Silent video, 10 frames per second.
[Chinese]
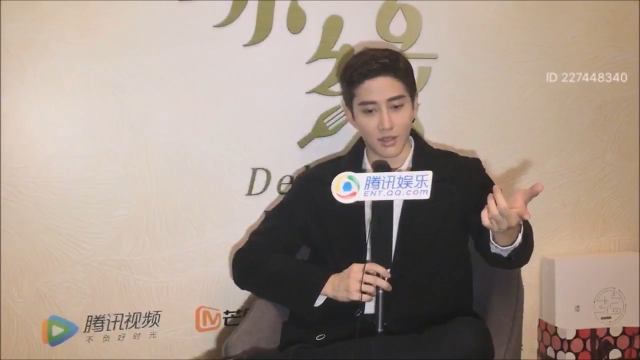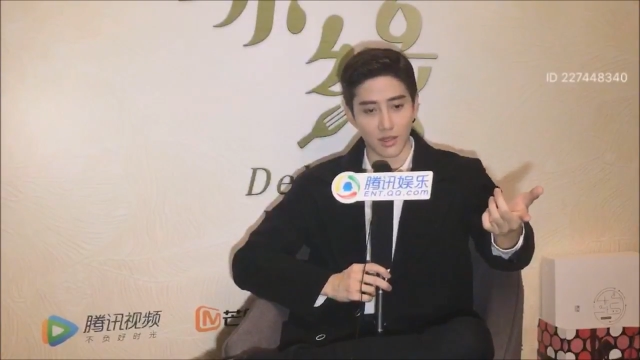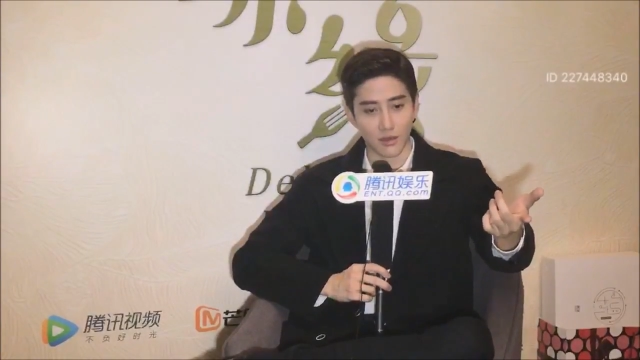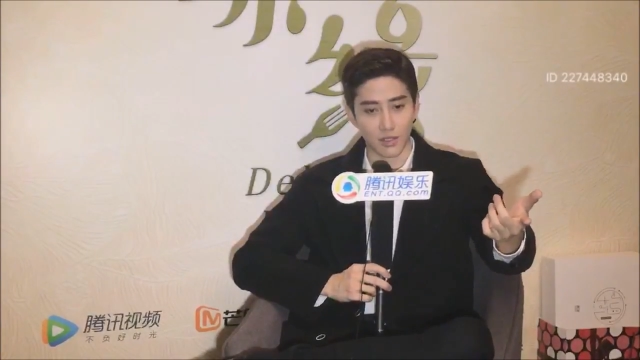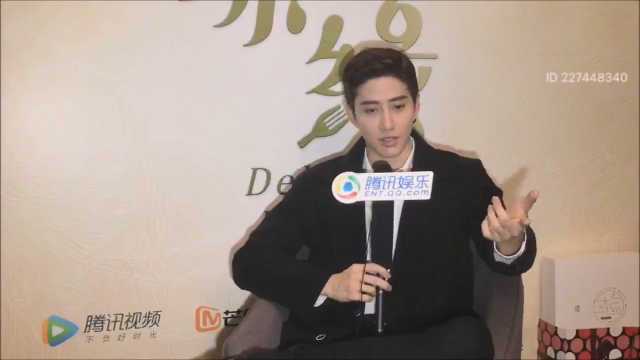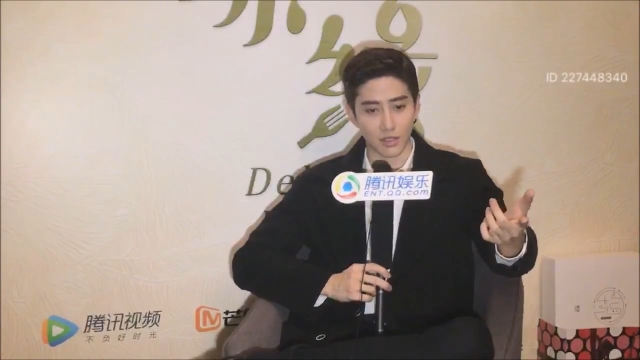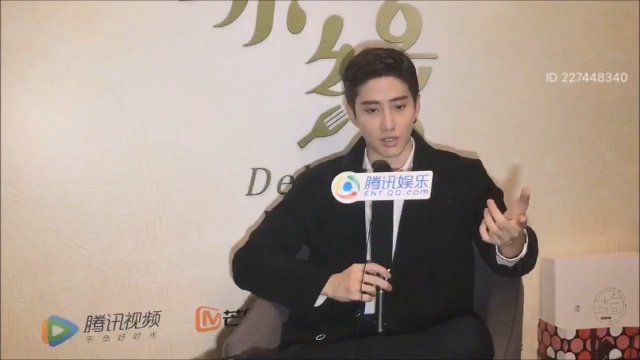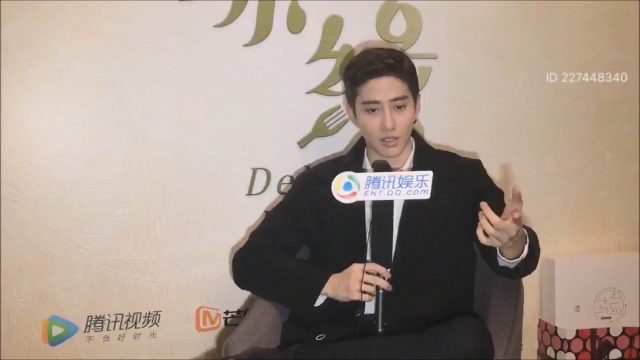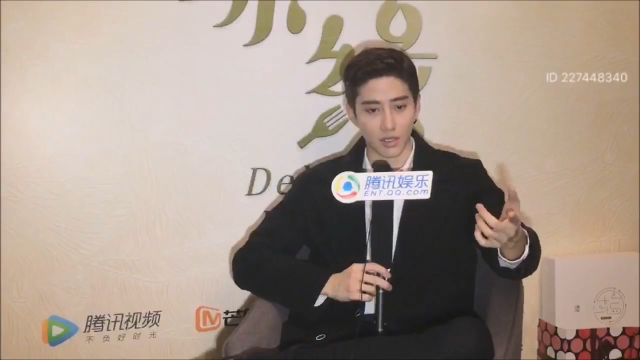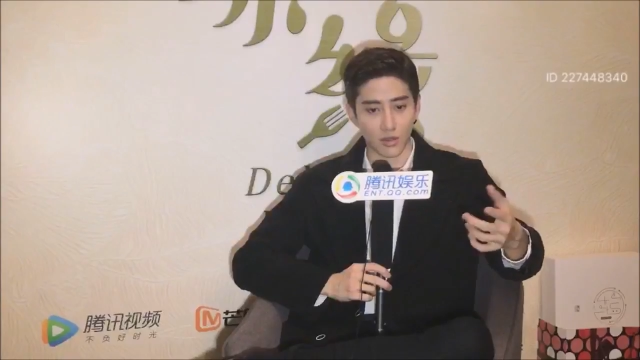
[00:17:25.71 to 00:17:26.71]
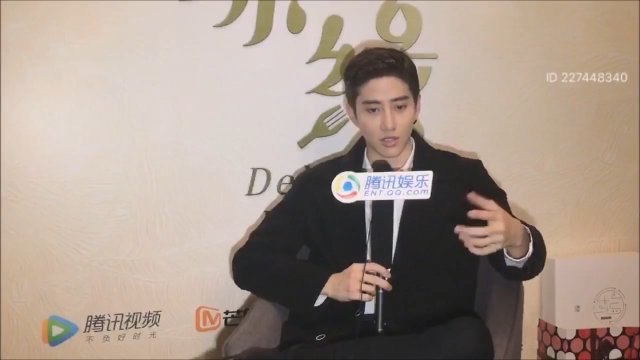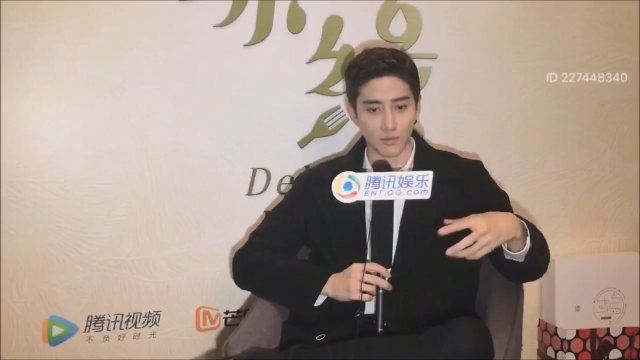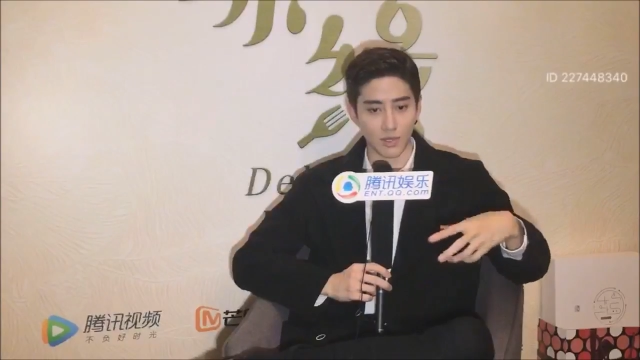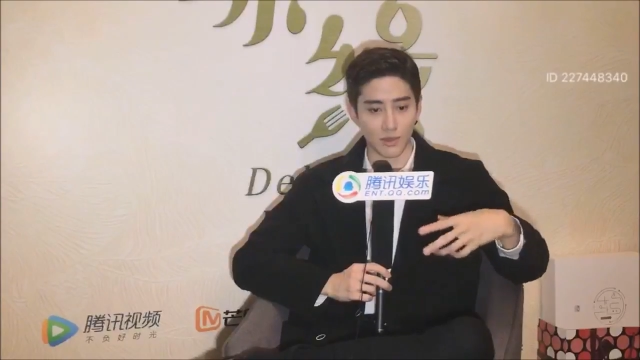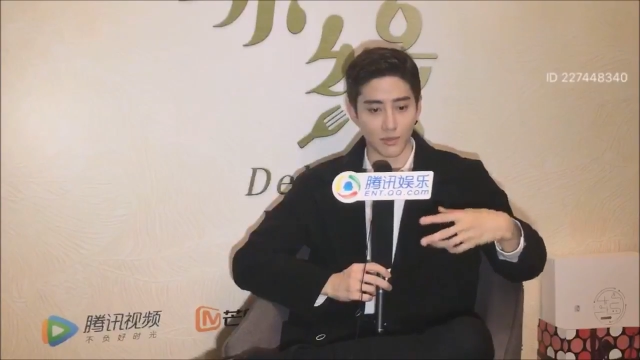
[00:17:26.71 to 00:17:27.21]
对吧？就是他就
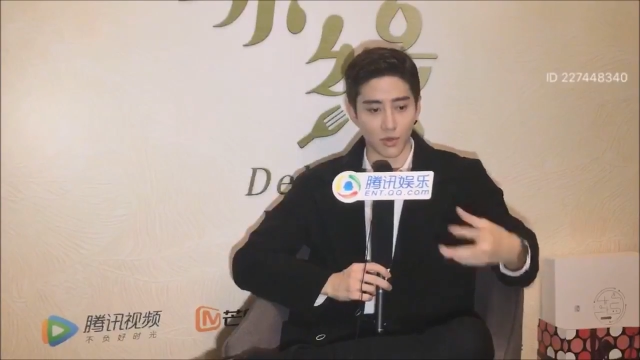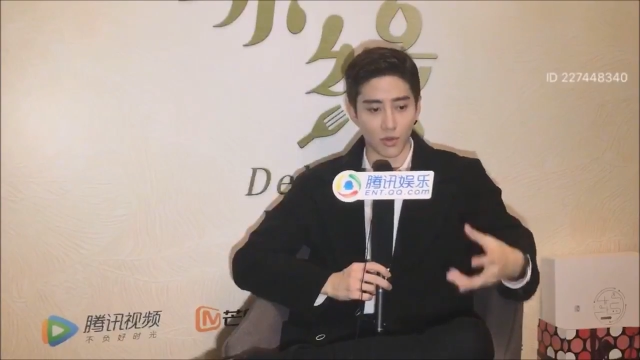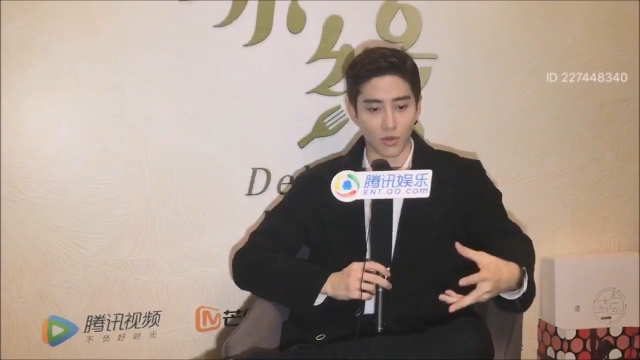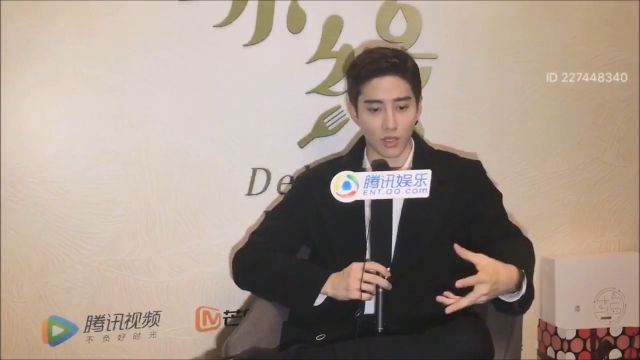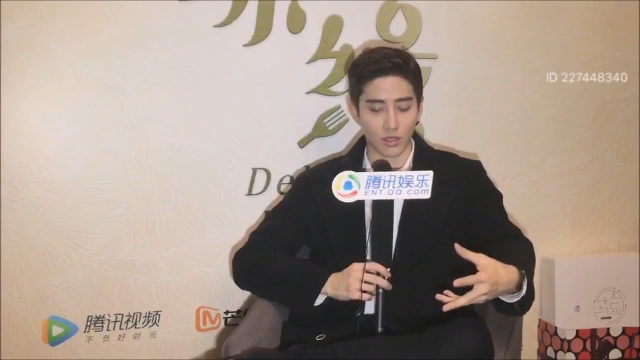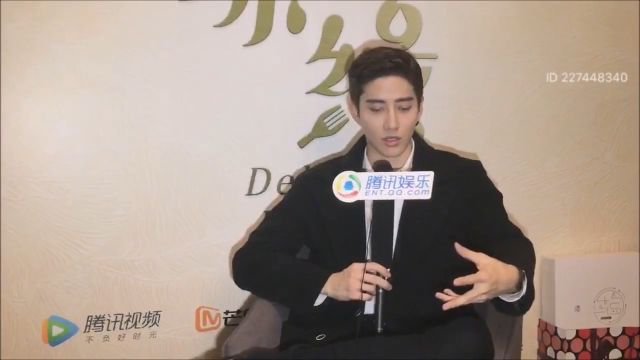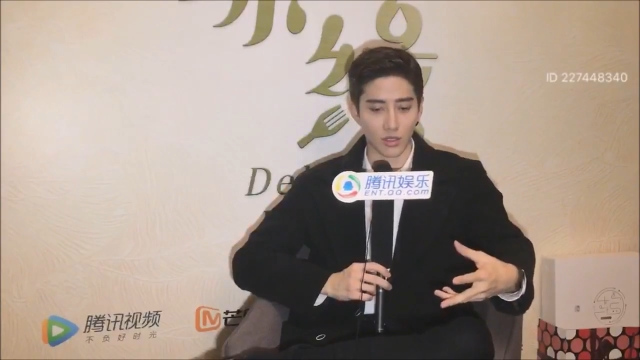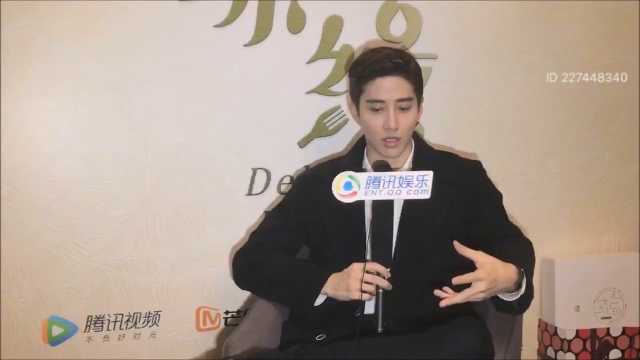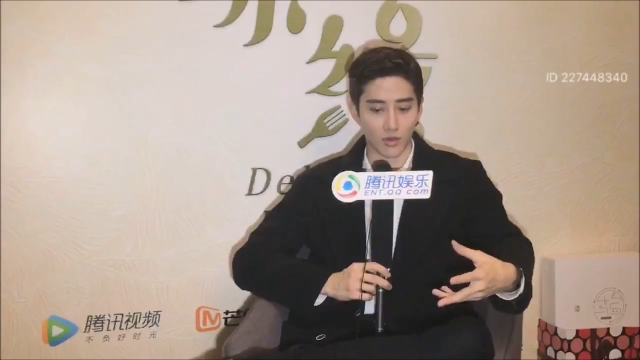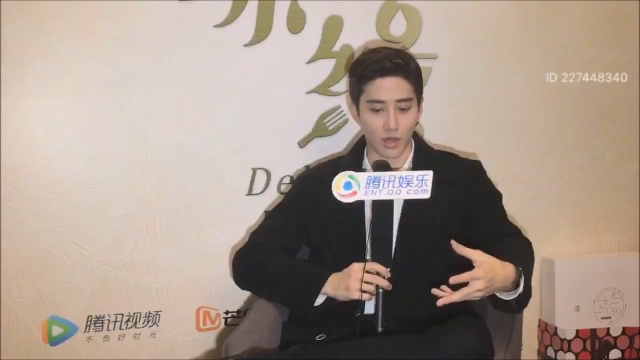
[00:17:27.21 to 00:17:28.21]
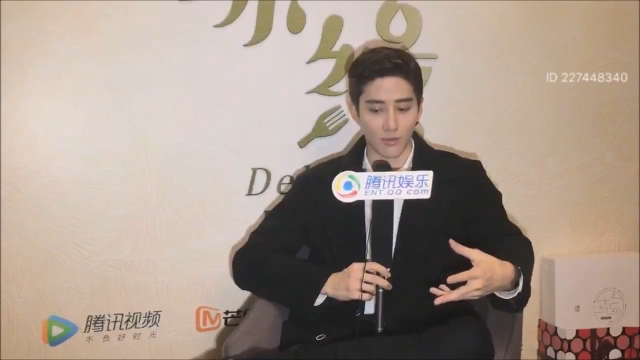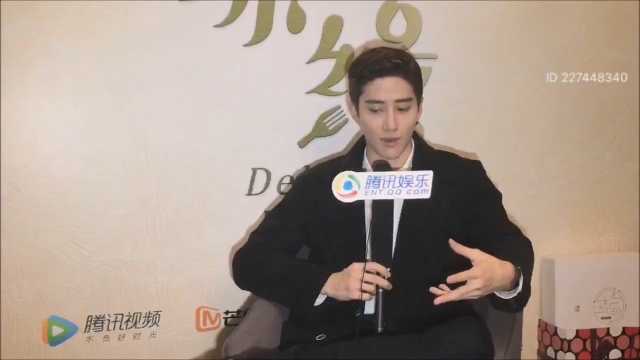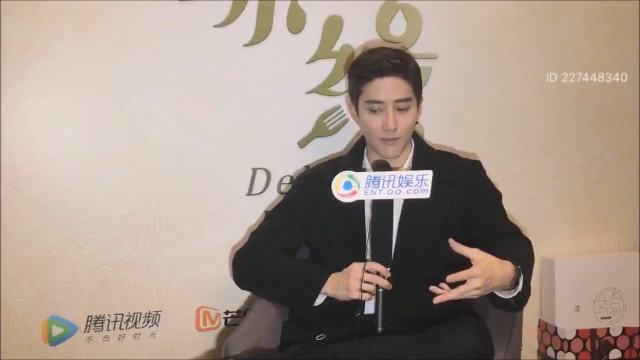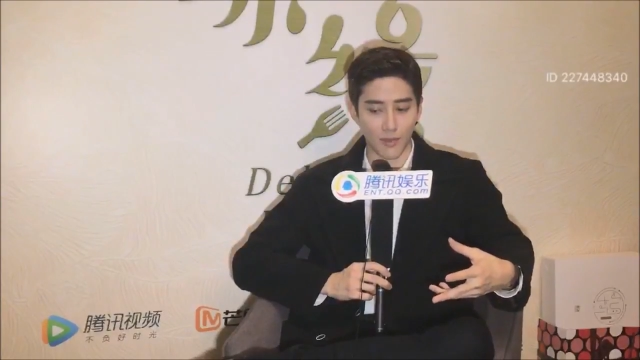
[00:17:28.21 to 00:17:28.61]
会有那种在在那种。